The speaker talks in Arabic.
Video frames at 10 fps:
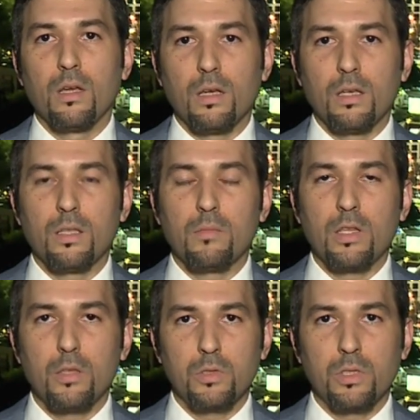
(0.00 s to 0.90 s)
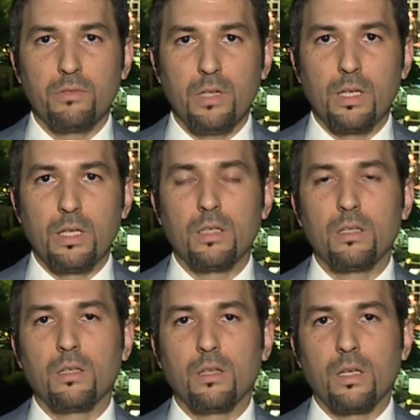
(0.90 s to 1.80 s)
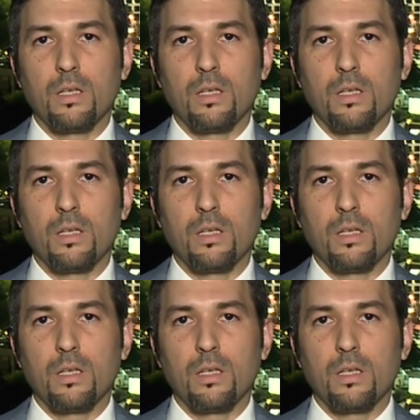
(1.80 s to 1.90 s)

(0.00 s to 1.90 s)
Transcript: آه، إذا ما ثبت فعلا آه،